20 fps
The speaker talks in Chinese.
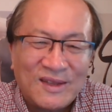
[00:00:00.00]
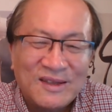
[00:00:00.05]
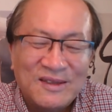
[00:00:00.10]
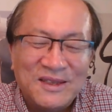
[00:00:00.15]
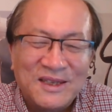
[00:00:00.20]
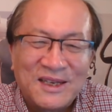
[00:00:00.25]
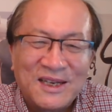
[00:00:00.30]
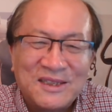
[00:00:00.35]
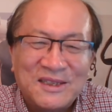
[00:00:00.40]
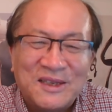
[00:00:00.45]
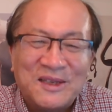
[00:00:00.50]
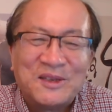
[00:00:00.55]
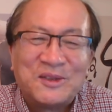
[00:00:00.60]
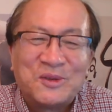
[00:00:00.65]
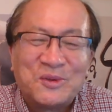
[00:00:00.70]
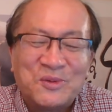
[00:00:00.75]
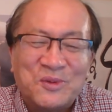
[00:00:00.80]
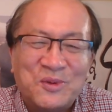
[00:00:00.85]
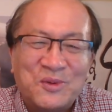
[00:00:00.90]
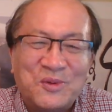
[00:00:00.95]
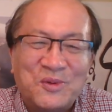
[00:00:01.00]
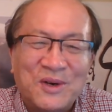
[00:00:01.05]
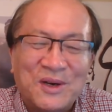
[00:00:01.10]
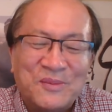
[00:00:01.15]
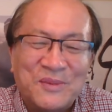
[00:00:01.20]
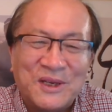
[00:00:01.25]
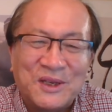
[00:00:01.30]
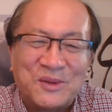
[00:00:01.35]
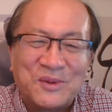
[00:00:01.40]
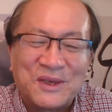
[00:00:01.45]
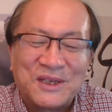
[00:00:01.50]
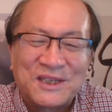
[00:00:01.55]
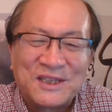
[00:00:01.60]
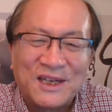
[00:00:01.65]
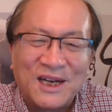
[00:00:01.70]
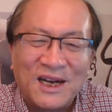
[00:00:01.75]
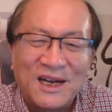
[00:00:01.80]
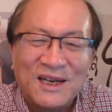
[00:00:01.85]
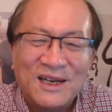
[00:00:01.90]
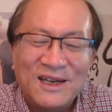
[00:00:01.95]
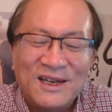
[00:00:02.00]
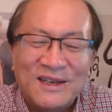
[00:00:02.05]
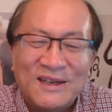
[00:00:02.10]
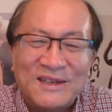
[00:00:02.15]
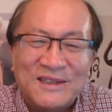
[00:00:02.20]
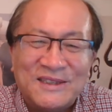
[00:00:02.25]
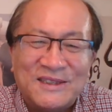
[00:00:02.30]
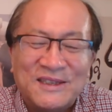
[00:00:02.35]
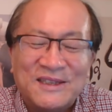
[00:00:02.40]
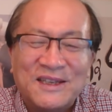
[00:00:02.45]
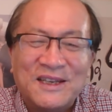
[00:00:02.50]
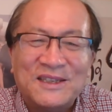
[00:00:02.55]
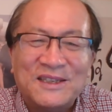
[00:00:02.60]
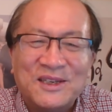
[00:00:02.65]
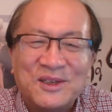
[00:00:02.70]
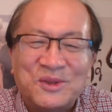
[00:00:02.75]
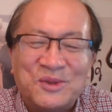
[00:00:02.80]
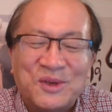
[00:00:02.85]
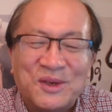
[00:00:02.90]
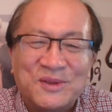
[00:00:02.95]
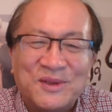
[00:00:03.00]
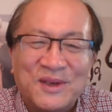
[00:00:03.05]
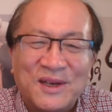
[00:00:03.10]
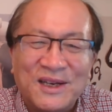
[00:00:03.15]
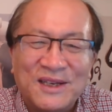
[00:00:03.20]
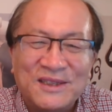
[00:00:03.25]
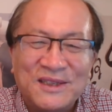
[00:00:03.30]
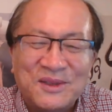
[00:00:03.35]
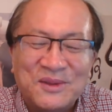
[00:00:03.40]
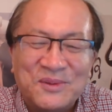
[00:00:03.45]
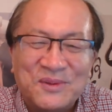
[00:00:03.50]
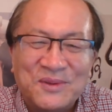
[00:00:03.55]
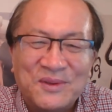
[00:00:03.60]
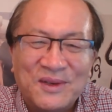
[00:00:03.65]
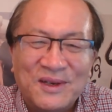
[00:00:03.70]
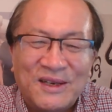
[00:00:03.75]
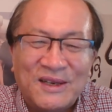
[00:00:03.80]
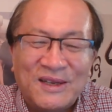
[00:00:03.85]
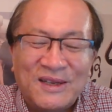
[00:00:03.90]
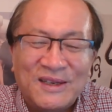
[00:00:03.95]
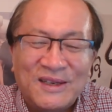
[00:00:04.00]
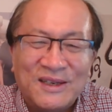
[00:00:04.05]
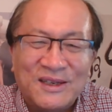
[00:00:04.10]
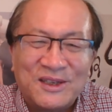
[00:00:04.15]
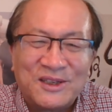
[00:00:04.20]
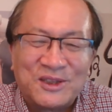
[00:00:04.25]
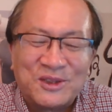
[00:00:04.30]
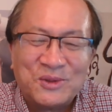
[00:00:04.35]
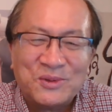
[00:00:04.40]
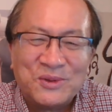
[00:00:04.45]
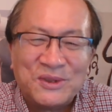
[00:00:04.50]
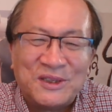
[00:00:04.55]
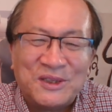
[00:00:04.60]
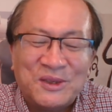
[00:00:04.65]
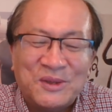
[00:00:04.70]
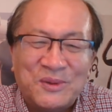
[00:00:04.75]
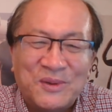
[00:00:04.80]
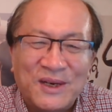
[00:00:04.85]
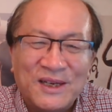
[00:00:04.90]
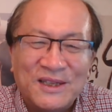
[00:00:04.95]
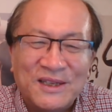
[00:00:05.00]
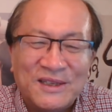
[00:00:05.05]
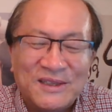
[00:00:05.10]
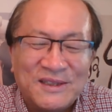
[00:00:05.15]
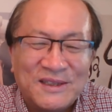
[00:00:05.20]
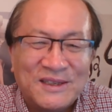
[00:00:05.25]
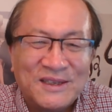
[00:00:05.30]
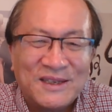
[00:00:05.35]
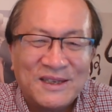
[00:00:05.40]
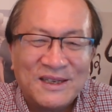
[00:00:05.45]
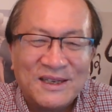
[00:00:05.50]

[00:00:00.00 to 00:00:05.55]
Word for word: 你看现在中共官媒多傻，整天在宣传印度受新冠的这个